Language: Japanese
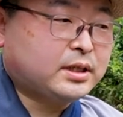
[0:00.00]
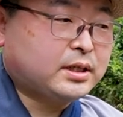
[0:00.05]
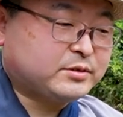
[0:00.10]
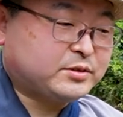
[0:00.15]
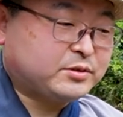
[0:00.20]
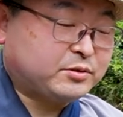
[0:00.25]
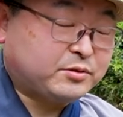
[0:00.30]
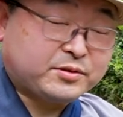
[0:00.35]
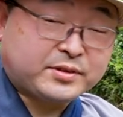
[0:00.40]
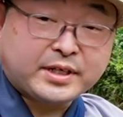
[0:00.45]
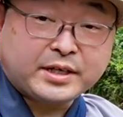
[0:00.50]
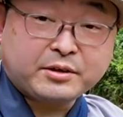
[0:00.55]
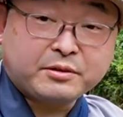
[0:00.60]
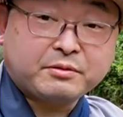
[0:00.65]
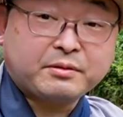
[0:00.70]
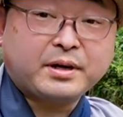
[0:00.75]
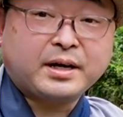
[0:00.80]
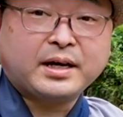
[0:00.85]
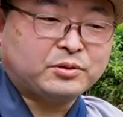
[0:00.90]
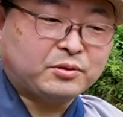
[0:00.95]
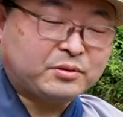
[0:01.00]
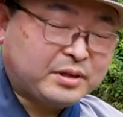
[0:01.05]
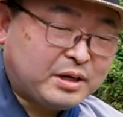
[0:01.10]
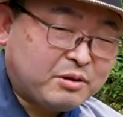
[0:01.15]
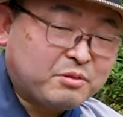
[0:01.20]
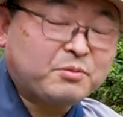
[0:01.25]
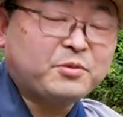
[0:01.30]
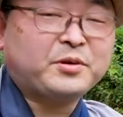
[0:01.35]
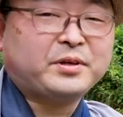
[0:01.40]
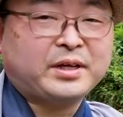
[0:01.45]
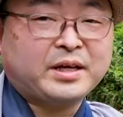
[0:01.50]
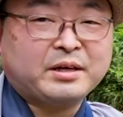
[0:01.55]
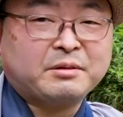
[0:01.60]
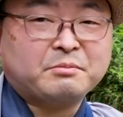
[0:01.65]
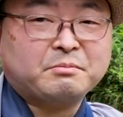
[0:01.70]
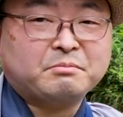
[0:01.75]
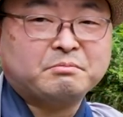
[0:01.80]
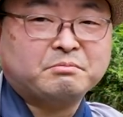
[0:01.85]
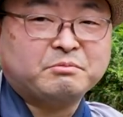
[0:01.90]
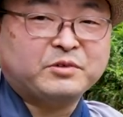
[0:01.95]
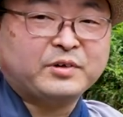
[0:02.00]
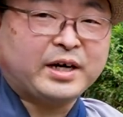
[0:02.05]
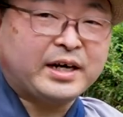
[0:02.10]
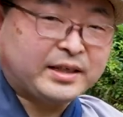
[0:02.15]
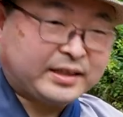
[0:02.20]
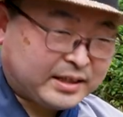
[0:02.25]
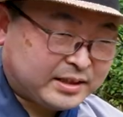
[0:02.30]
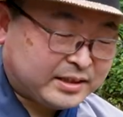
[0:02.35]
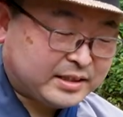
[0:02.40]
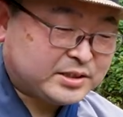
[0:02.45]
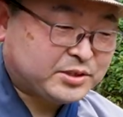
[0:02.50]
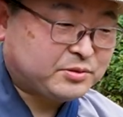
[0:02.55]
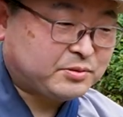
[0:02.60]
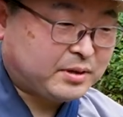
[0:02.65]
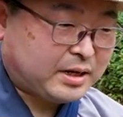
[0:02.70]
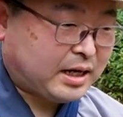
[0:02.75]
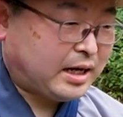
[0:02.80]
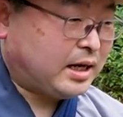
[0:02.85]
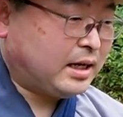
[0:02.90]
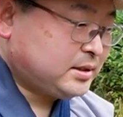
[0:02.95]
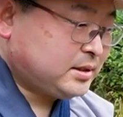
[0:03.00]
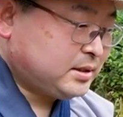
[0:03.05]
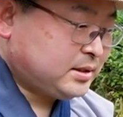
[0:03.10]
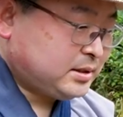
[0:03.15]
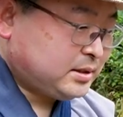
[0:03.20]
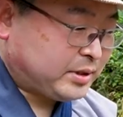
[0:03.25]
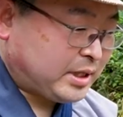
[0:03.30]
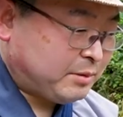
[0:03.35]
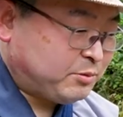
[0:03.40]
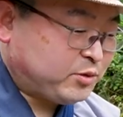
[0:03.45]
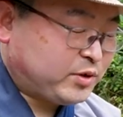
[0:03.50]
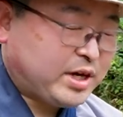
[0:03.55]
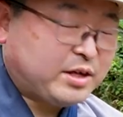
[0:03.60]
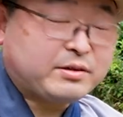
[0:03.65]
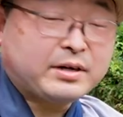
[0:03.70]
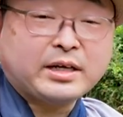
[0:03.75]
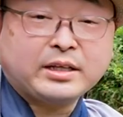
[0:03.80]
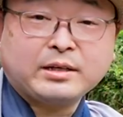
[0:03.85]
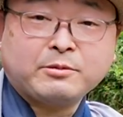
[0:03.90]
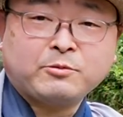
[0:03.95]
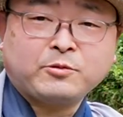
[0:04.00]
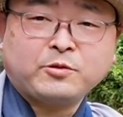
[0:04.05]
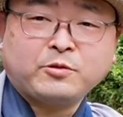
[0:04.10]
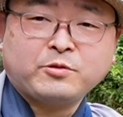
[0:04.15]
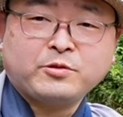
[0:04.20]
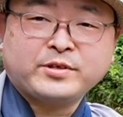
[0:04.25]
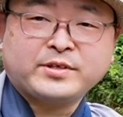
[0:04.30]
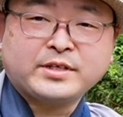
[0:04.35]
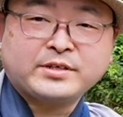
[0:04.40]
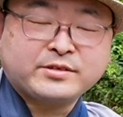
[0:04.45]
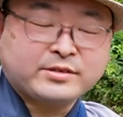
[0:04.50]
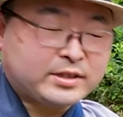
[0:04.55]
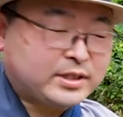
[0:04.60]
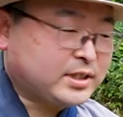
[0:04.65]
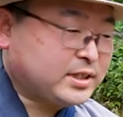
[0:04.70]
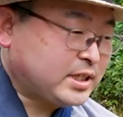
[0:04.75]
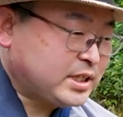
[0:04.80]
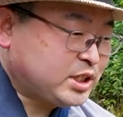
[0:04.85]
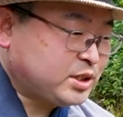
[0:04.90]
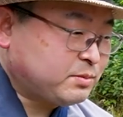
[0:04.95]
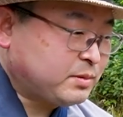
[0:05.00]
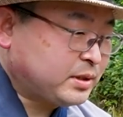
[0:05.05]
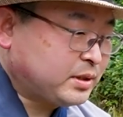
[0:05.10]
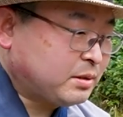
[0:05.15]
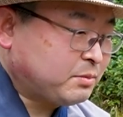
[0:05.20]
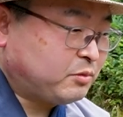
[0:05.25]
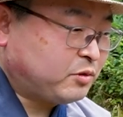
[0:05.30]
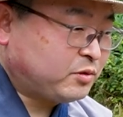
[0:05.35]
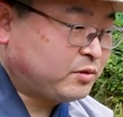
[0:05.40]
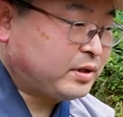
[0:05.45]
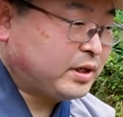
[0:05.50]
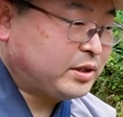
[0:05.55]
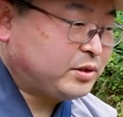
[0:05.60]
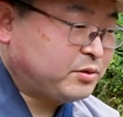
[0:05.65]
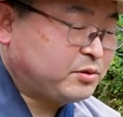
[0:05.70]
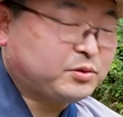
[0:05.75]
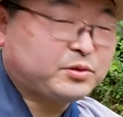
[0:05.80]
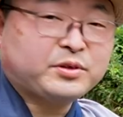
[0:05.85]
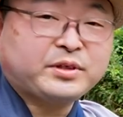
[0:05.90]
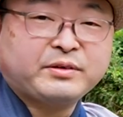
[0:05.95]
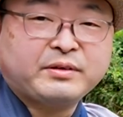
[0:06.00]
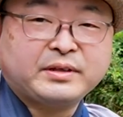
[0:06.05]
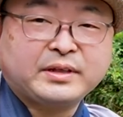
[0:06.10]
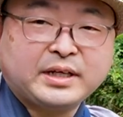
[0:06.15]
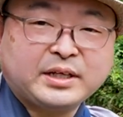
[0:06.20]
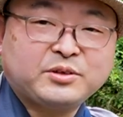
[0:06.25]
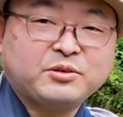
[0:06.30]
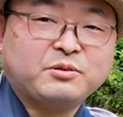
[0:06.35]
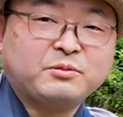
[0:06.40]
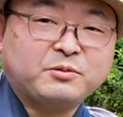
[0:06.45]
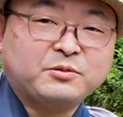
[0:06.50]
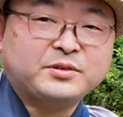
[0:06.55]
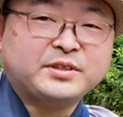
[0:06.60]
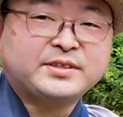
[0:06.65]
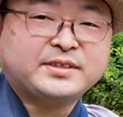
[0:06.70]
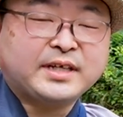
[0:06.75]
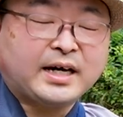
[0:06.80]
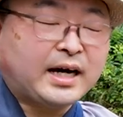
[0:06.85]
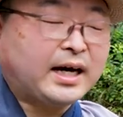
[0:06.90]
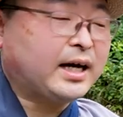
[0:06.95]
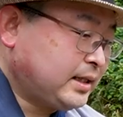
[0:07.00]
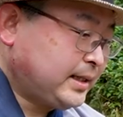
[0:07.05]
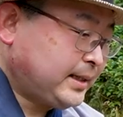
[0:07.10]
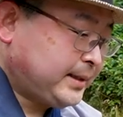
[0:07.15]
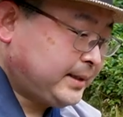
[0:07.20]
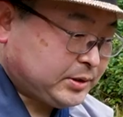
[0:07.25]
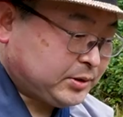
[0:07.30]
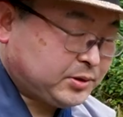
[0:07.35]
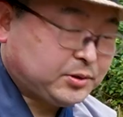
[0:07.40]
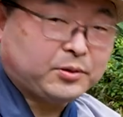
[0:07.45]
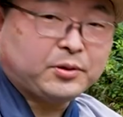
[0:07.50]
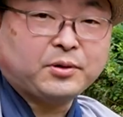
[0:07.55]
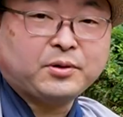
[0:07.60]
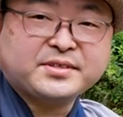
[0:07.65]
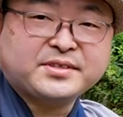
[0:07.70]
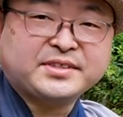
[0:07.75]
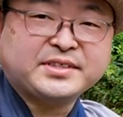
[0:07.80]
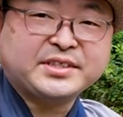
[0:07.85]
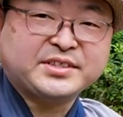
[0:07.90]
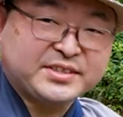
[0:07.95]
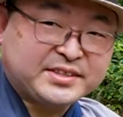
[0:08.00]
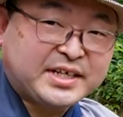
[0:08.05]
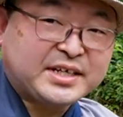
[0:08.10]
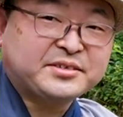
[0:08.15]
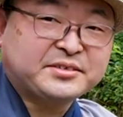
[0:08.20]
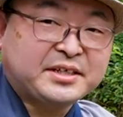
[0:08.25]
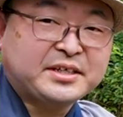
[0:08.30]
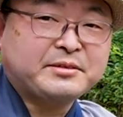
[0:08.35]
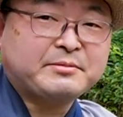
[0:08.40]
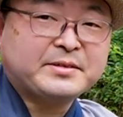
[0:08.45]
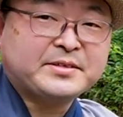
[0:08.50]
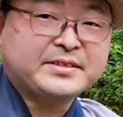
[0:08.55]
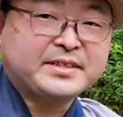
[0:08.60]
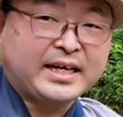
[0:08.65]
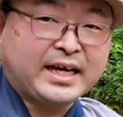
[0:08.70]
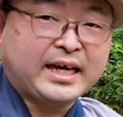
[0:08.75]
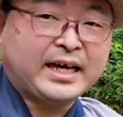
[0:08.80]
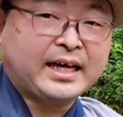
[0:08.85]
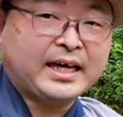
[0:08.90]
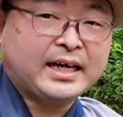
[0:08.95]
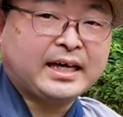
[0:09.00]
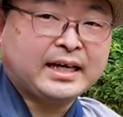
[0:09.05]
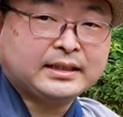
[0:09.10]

その最後はどんな思いで迎えたんでしょうか。手向ける花も用意せずに来てしまった僕が言うことではないと思うんですが、ちょっと切なくなりますね。